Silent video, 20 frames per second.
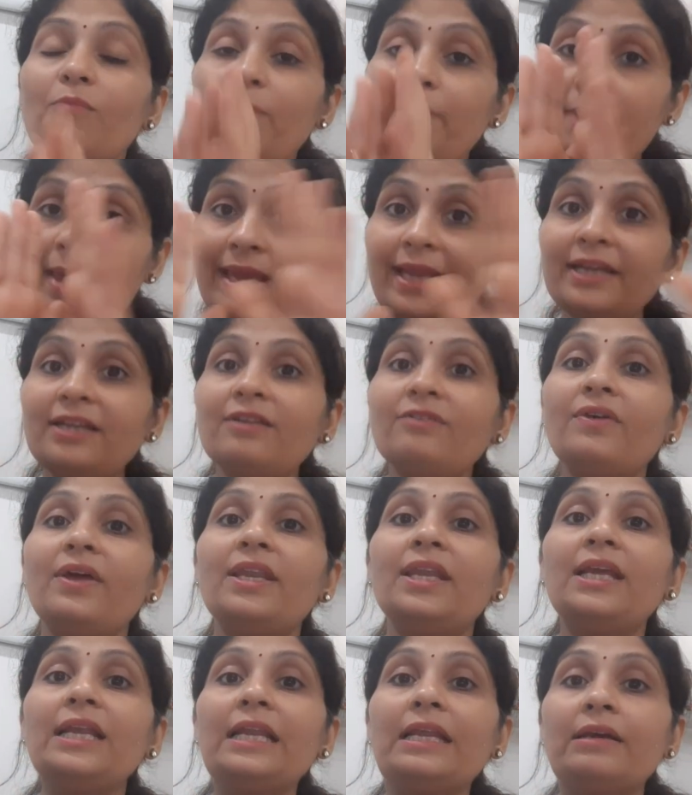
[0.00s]
मेक इट अ
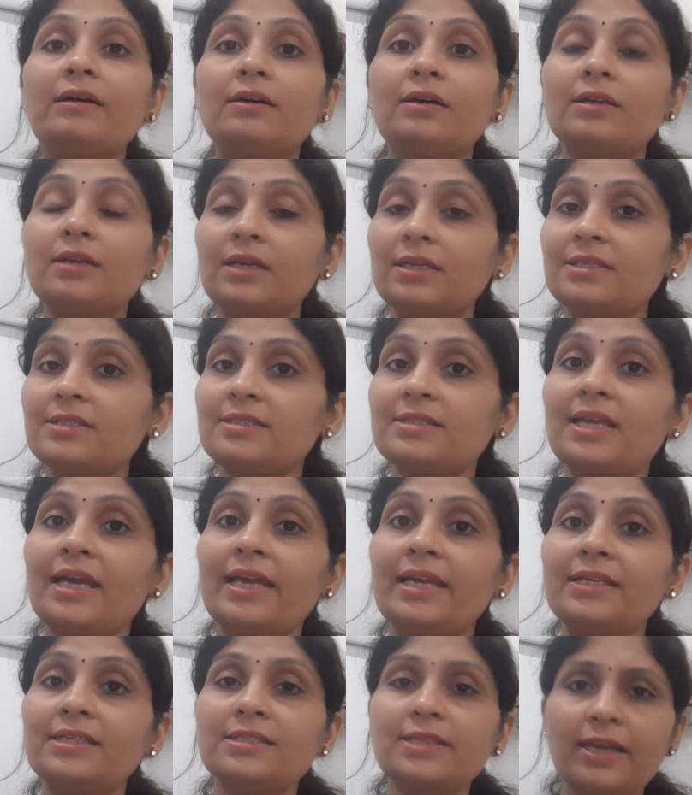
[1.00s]
वेरी क्लियर
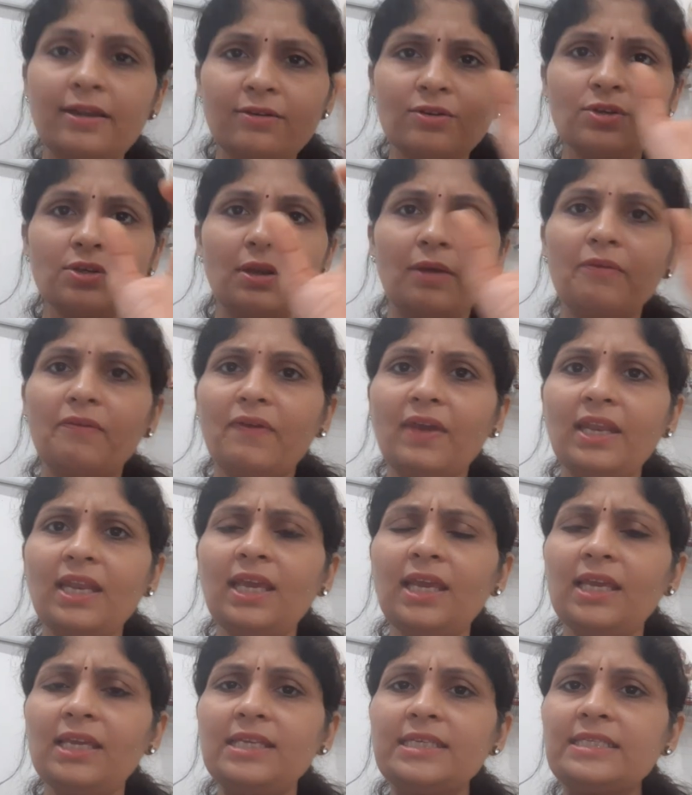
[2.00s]
कंसाइज एंड वेरी
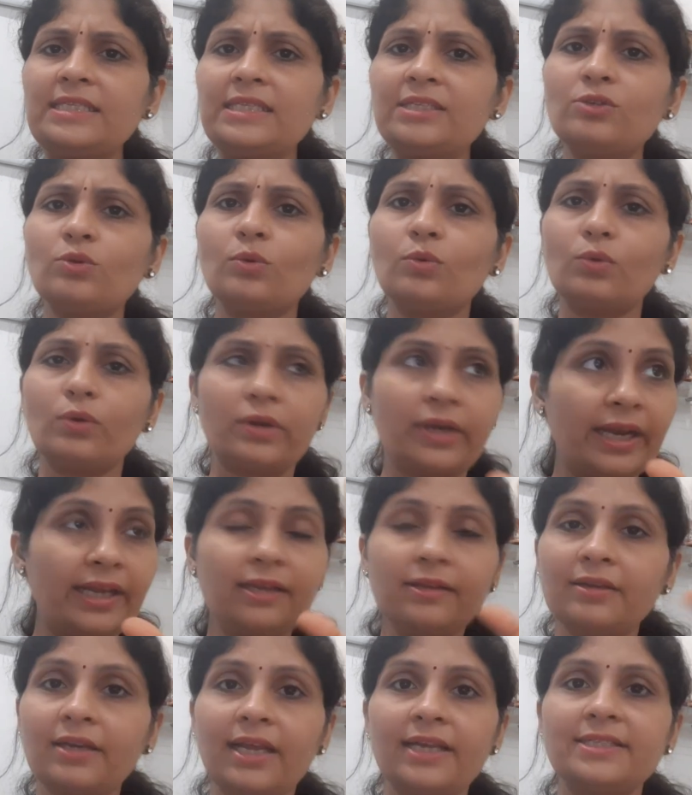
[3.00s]
इजी टू
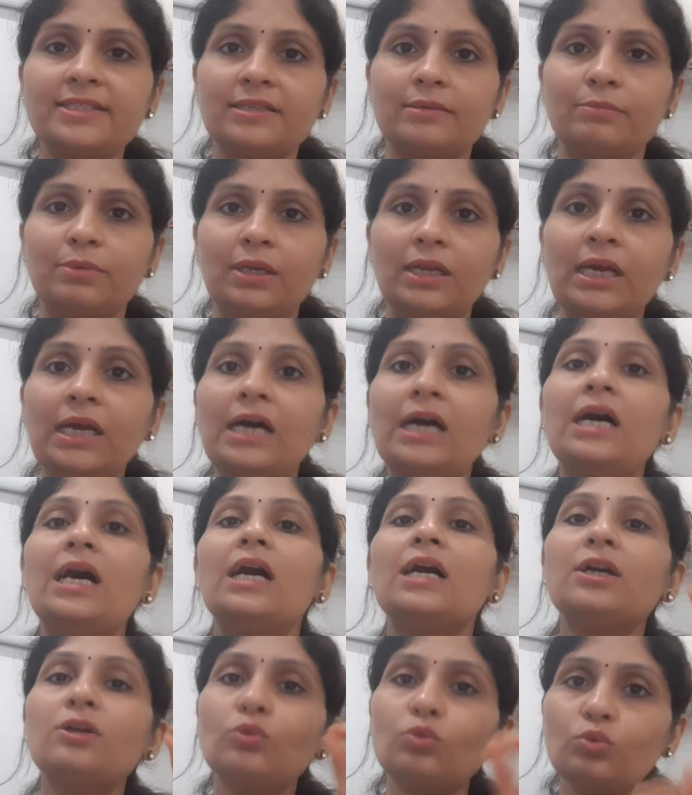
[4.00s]
रिकग्नाइजेबल
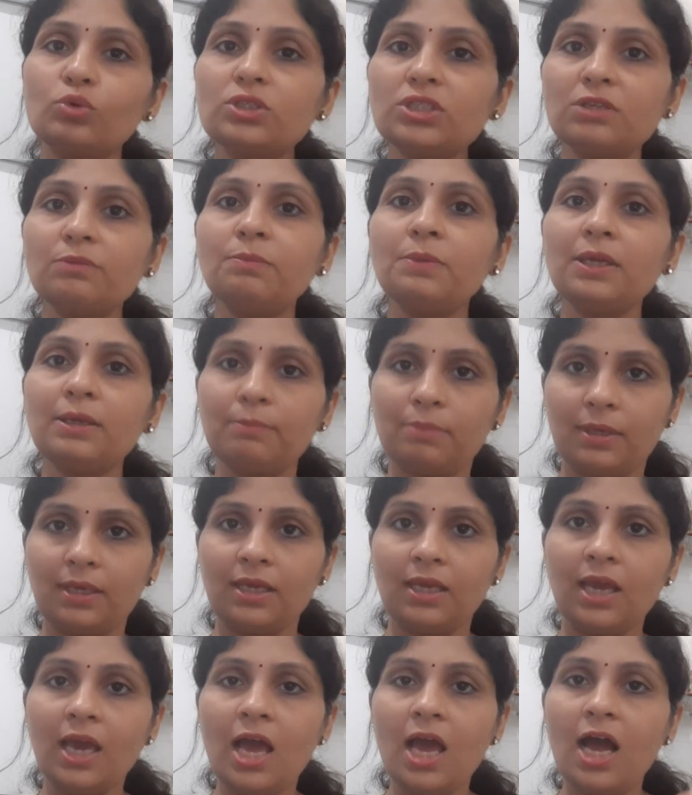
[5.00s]
अगर उसमें
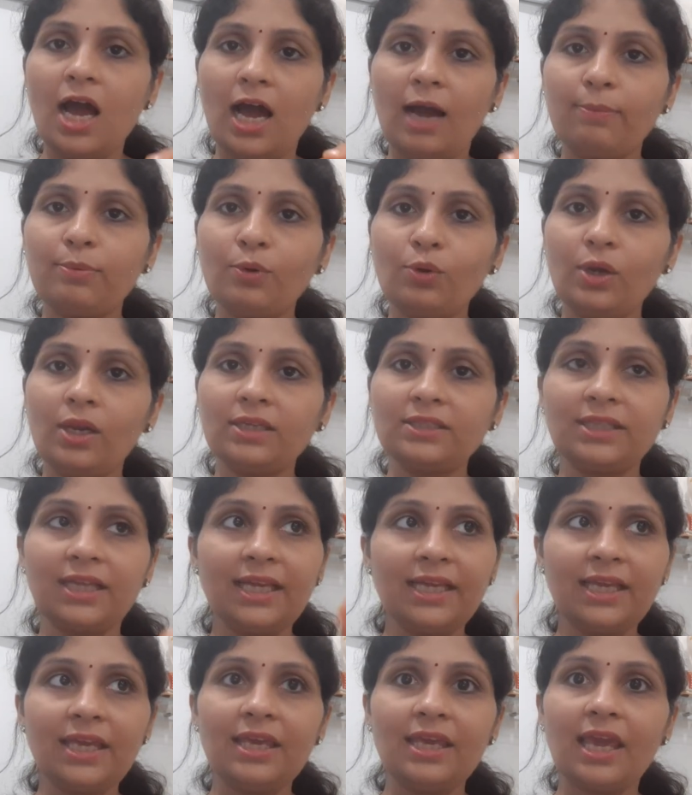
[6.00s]
भी आपको लगता
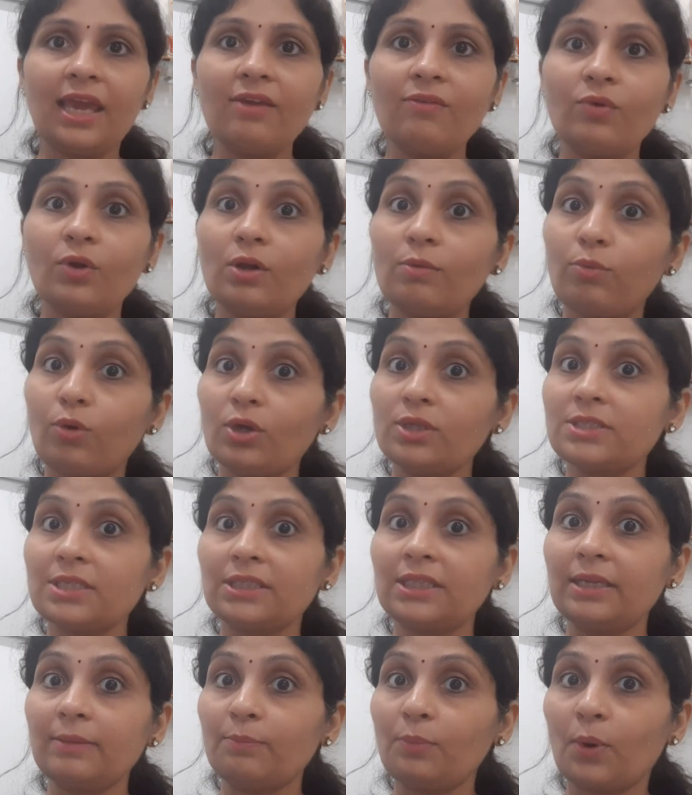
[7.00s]
है कि ये वर्ड बहुत
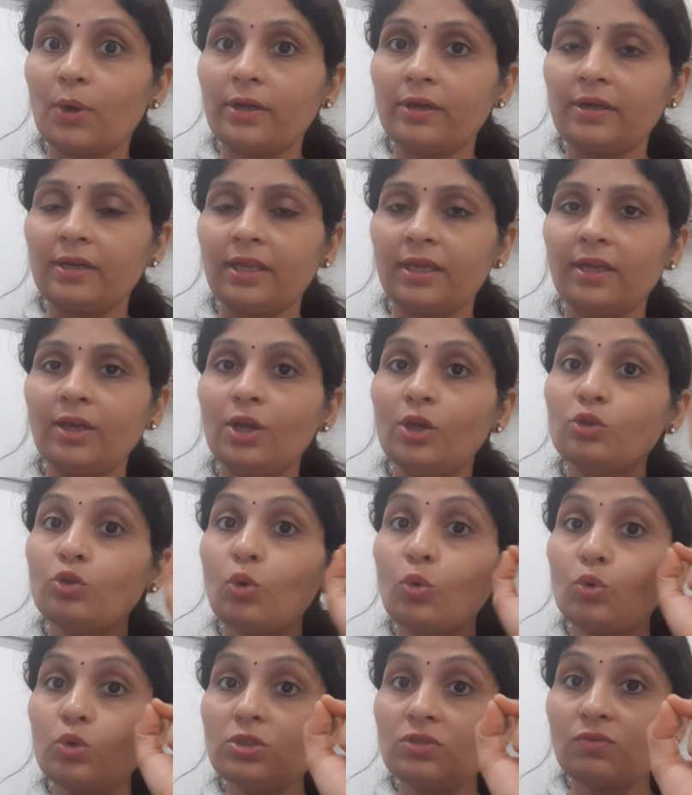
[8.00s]
ज़्यादा इंपॉर्टेंट है तो
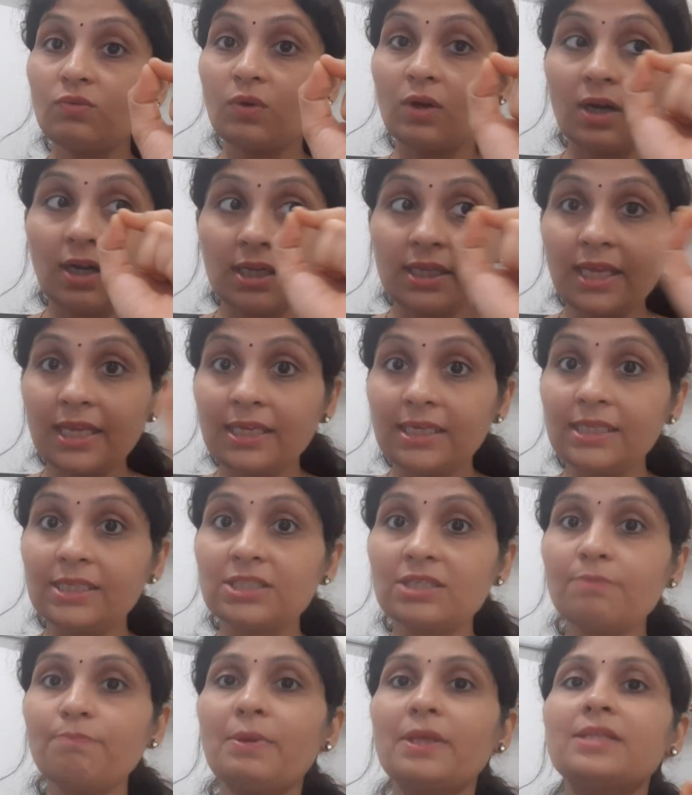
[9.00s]
उस वर्ड के
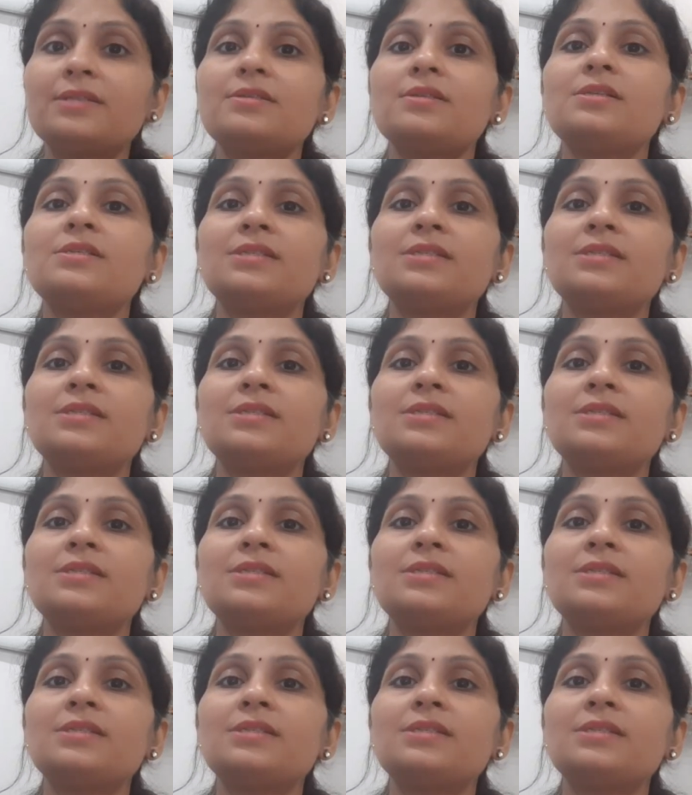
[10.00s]
नीचे पेंसिल